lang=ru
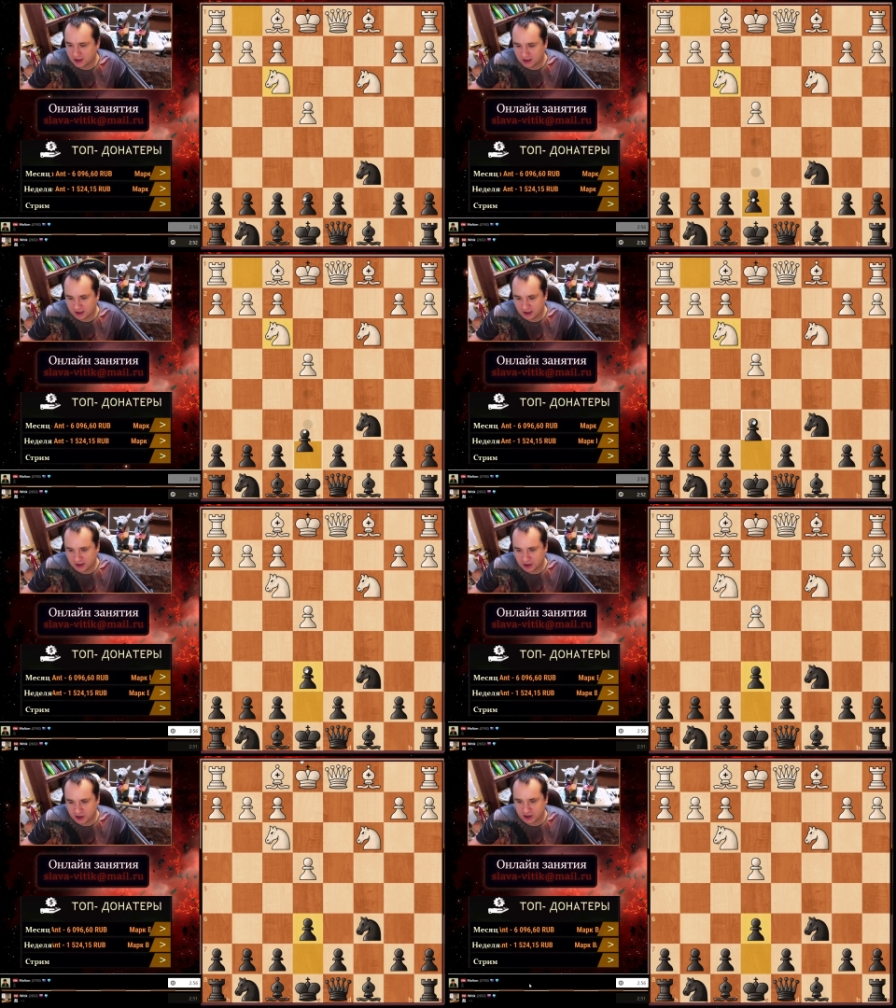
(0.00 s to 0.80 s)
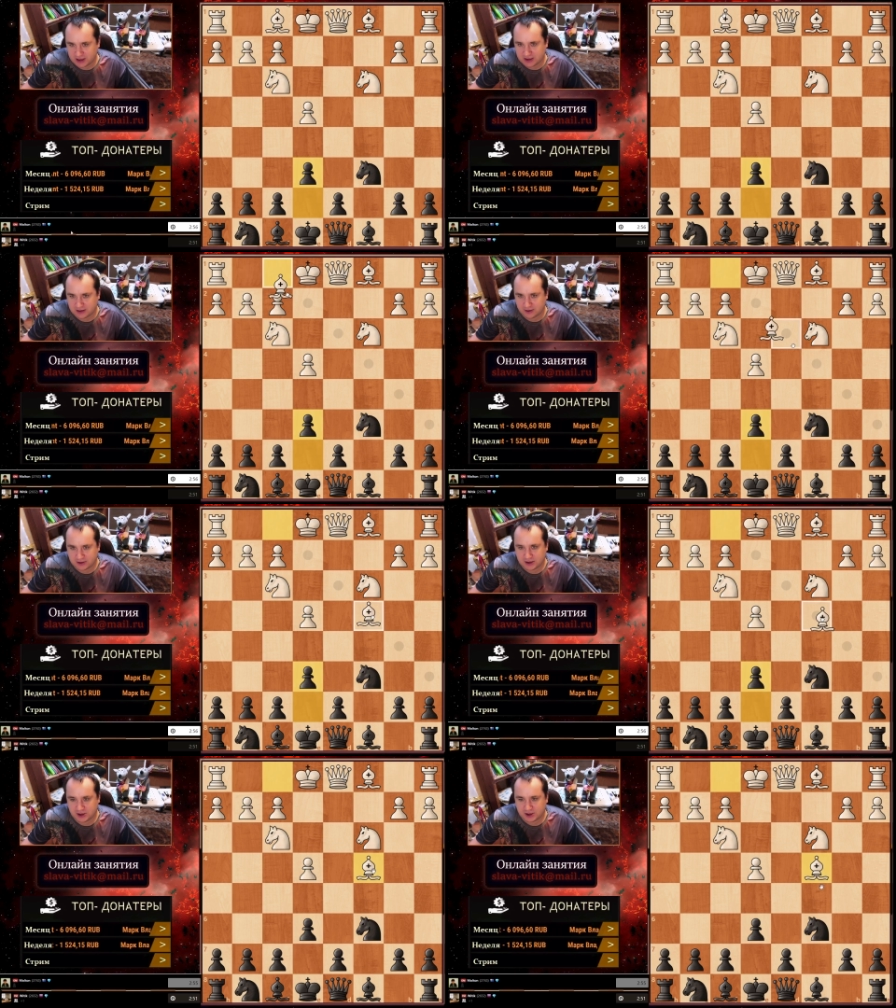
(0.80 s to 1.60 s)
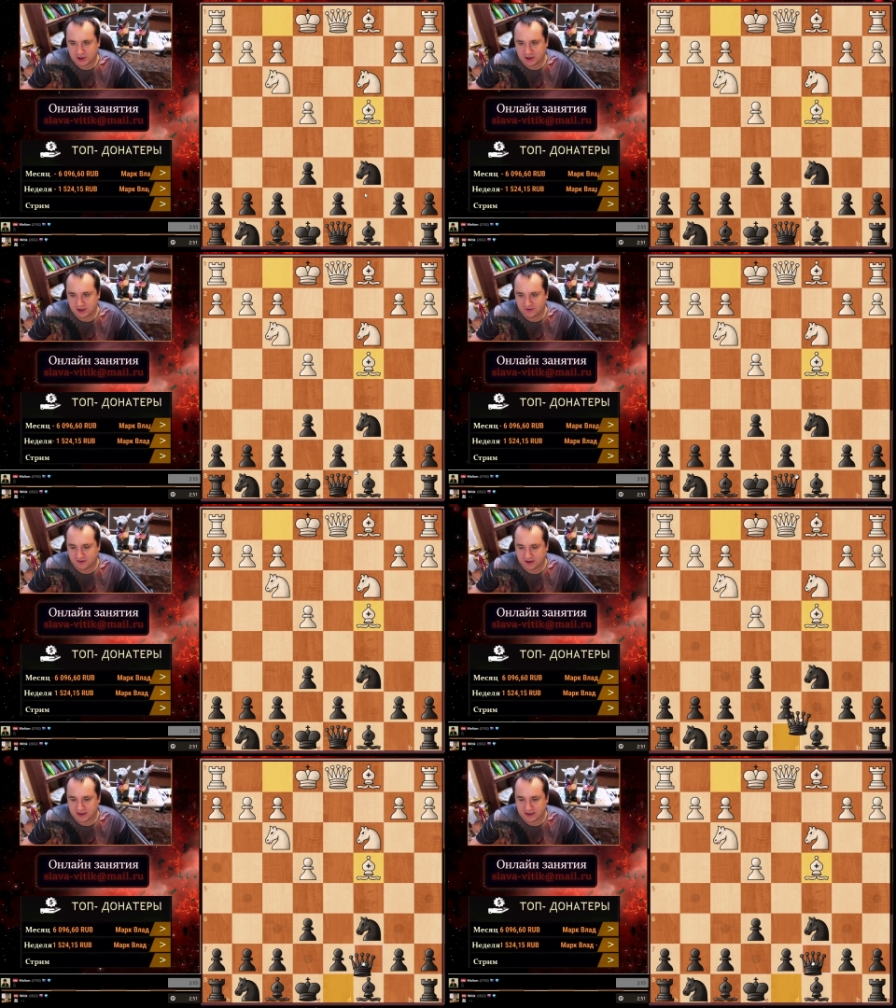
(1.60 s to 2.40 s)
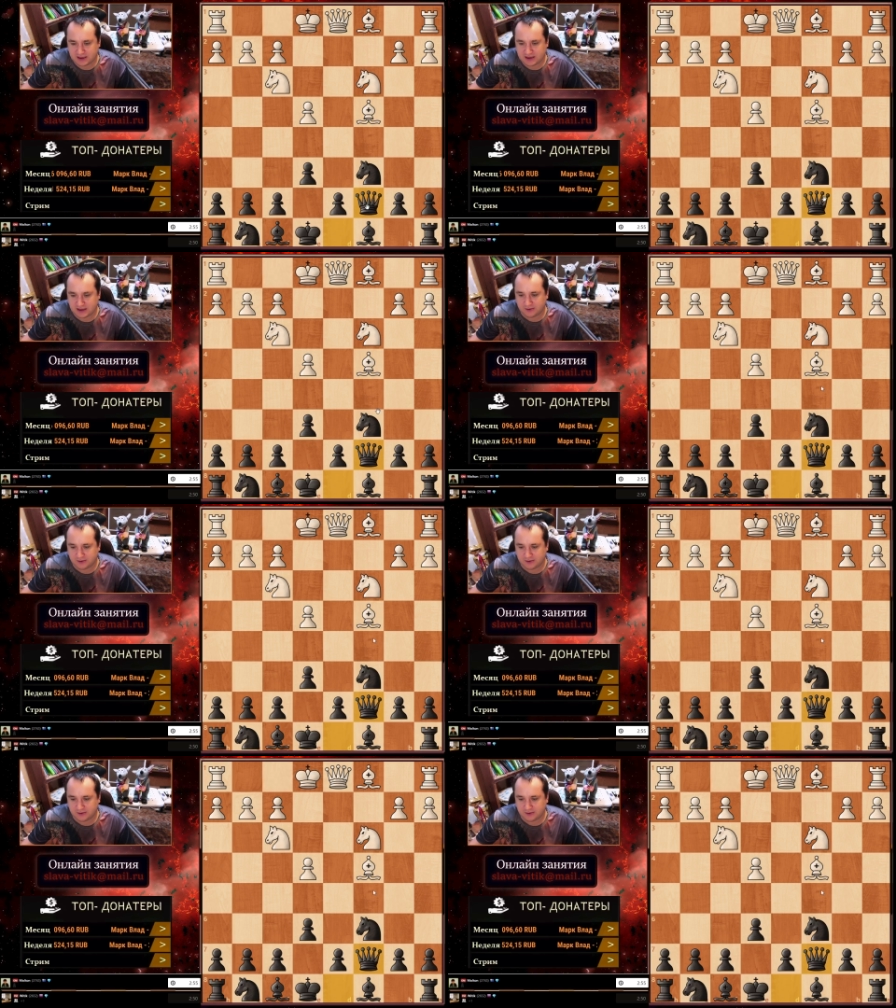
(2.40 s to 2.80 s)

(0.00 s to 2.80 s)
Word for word: e6, слон c4, ферзь c7.